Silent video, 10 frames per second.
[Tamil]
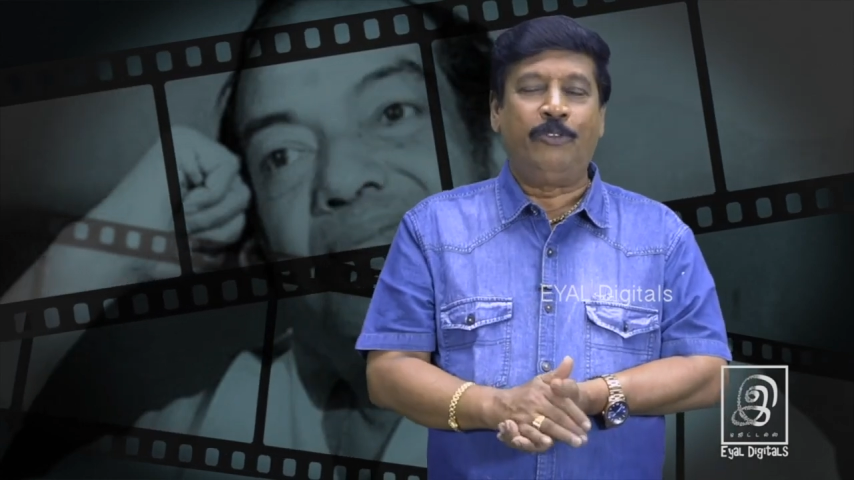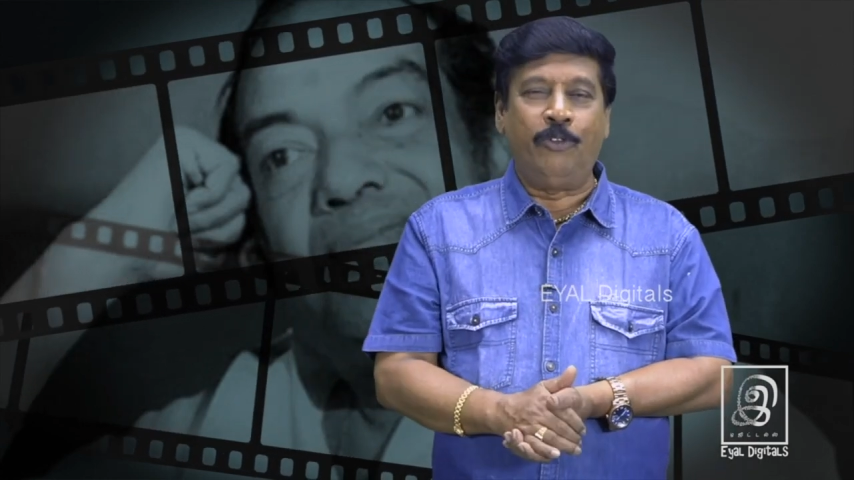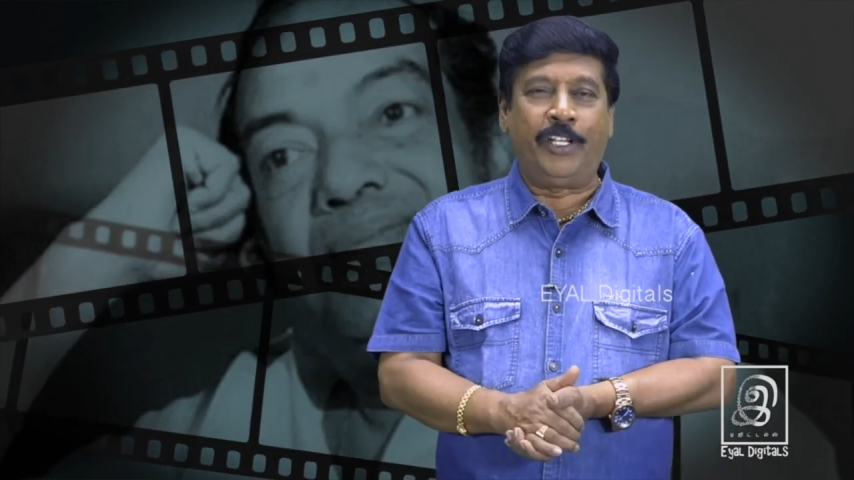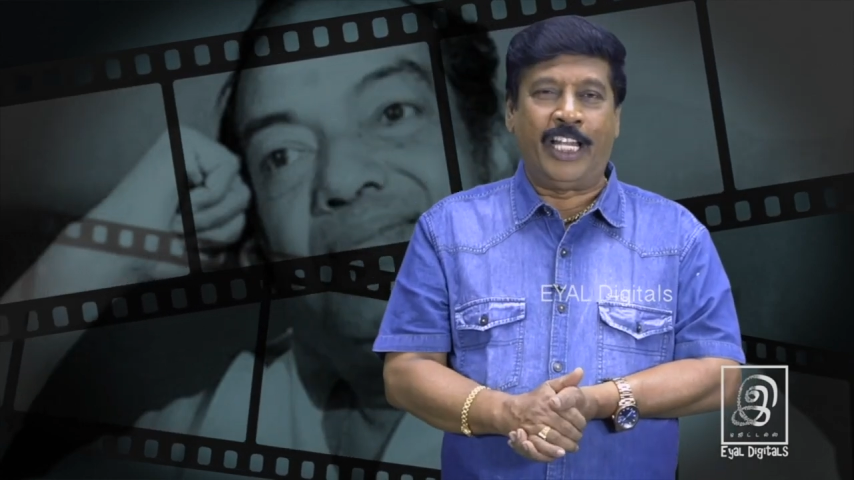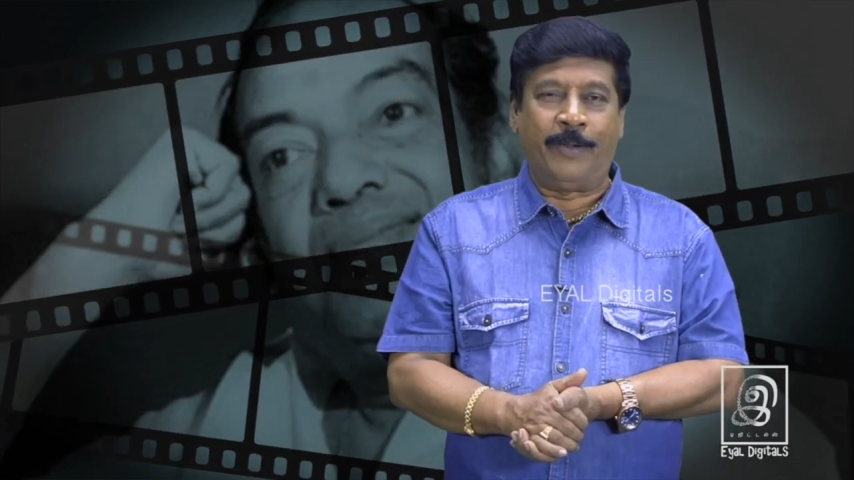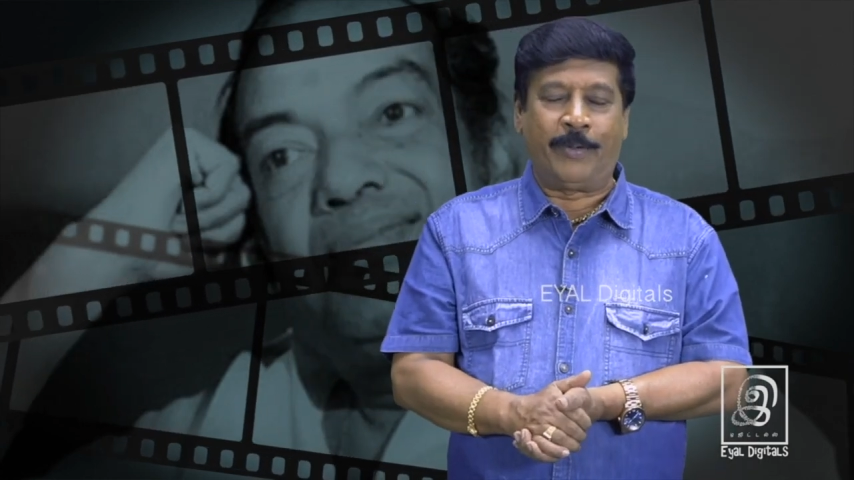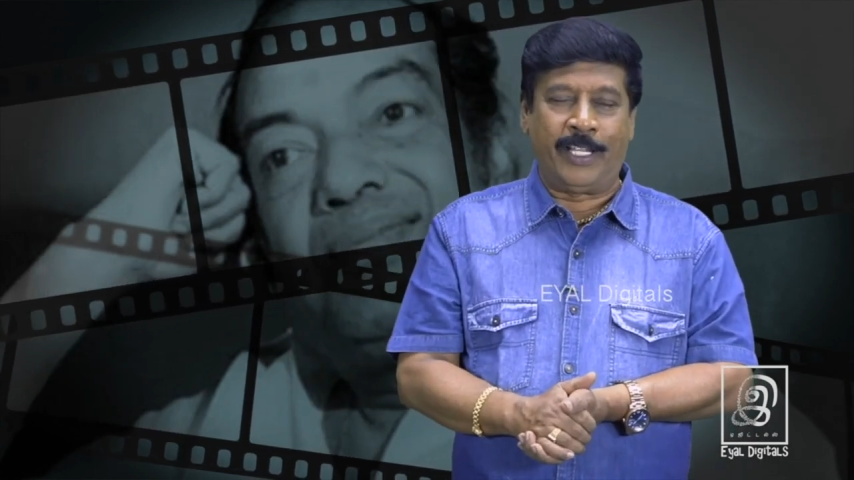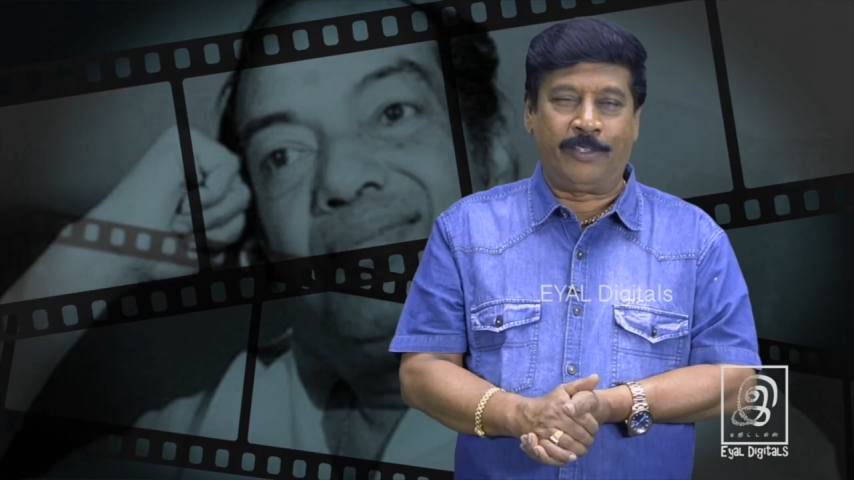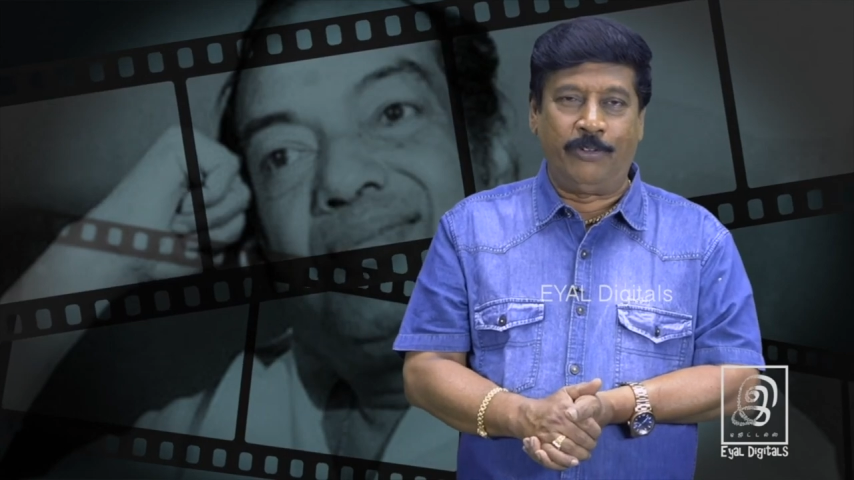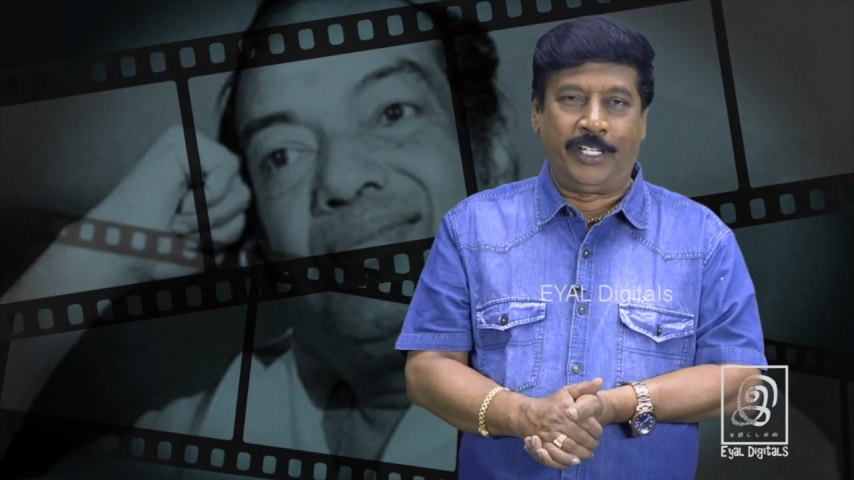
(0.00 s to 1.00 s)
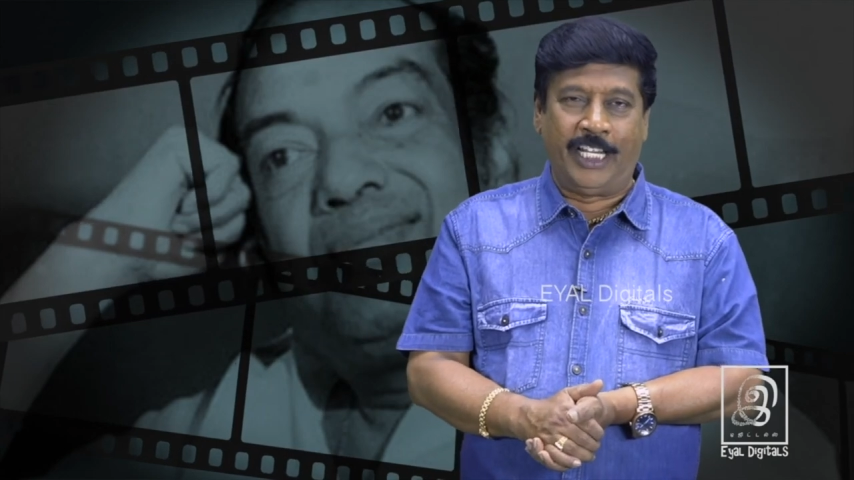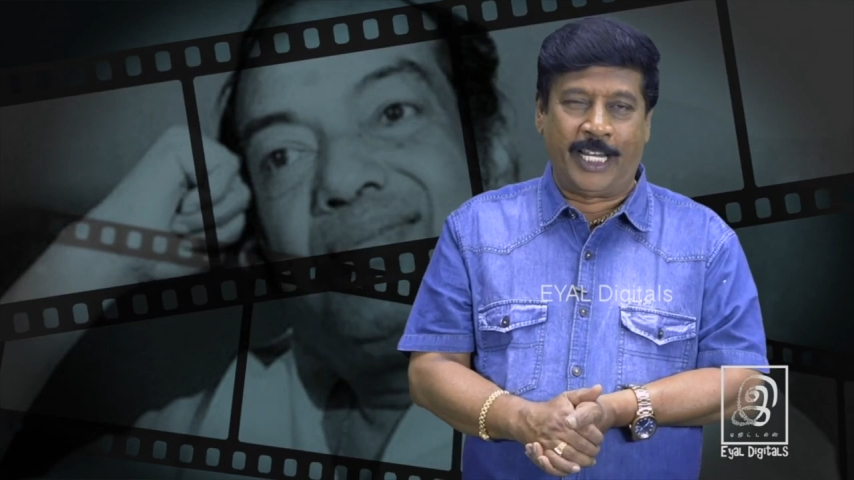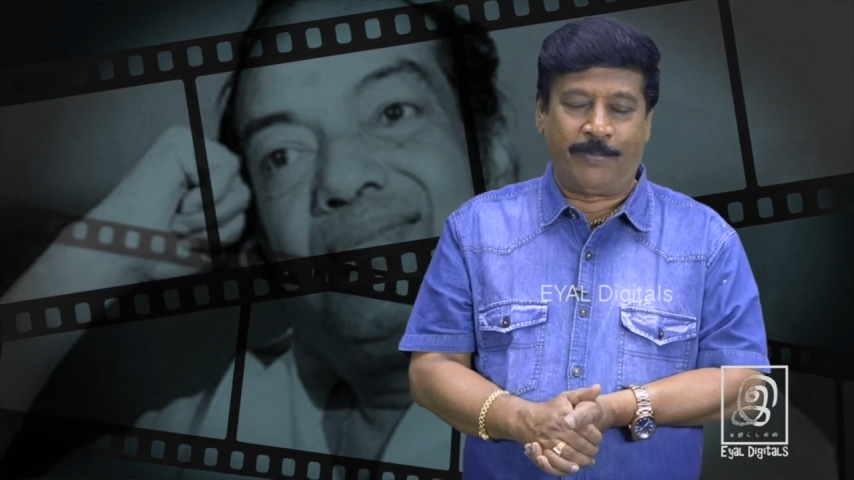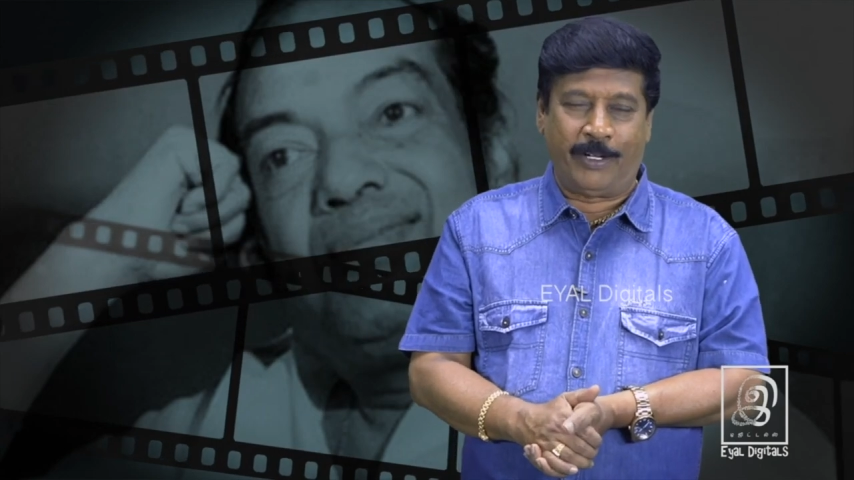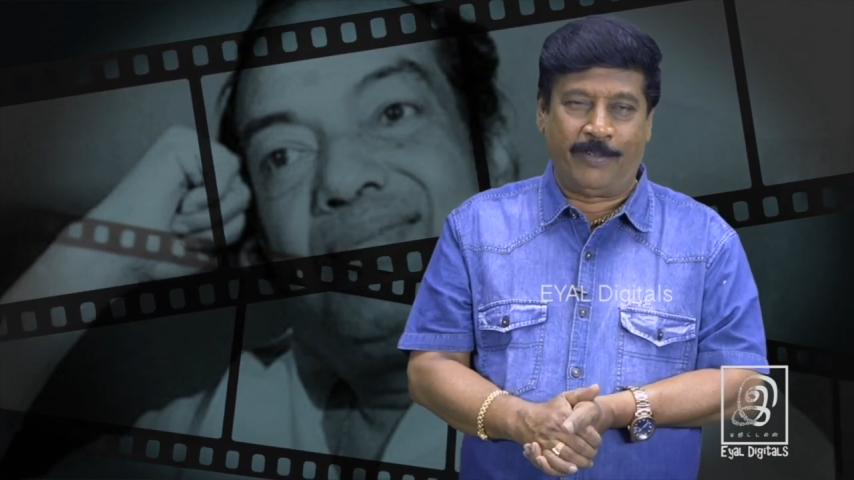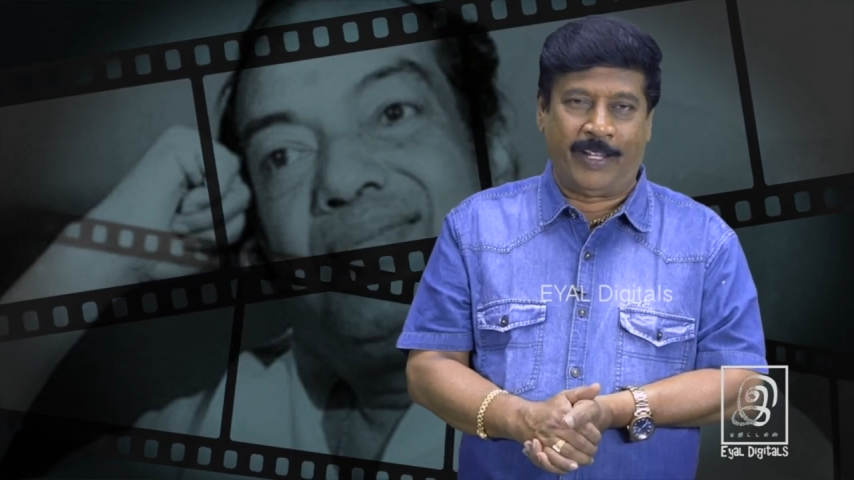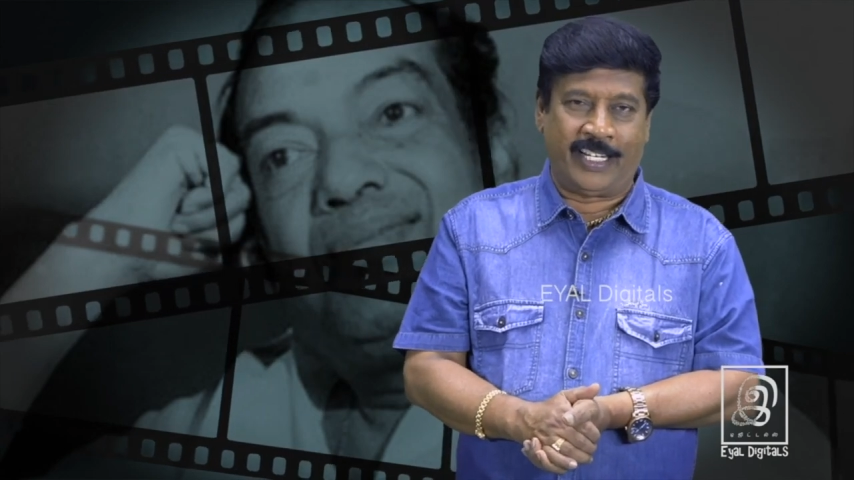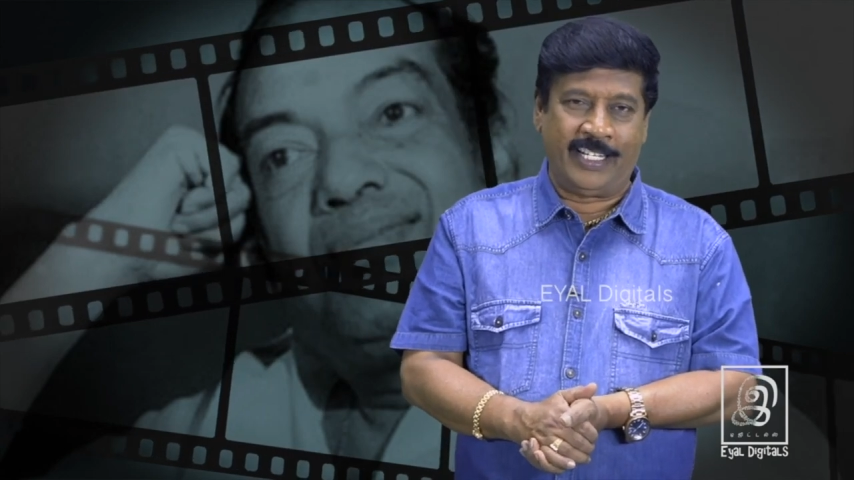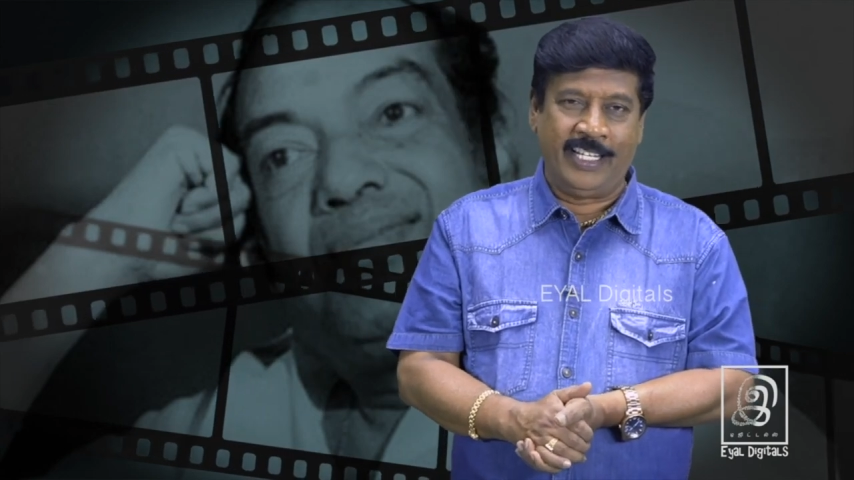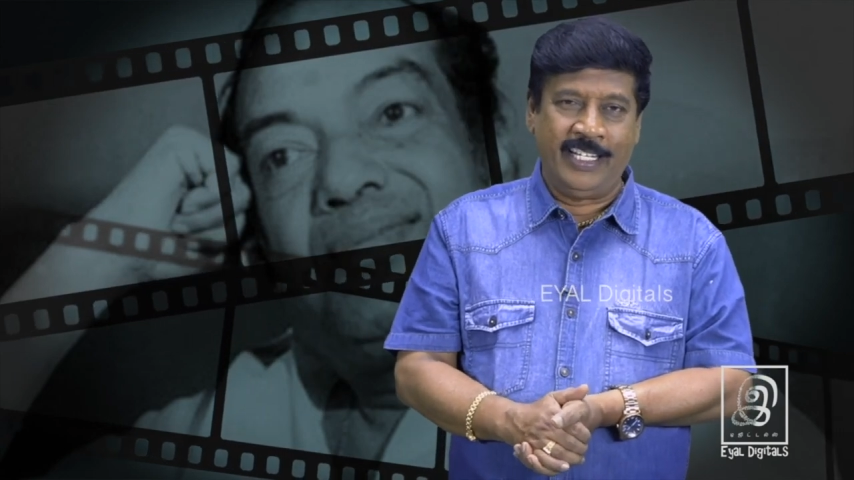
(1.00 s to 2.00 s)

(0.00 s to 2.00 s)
தூக்கிலப்பட தூக்கிலிடப்படுவான்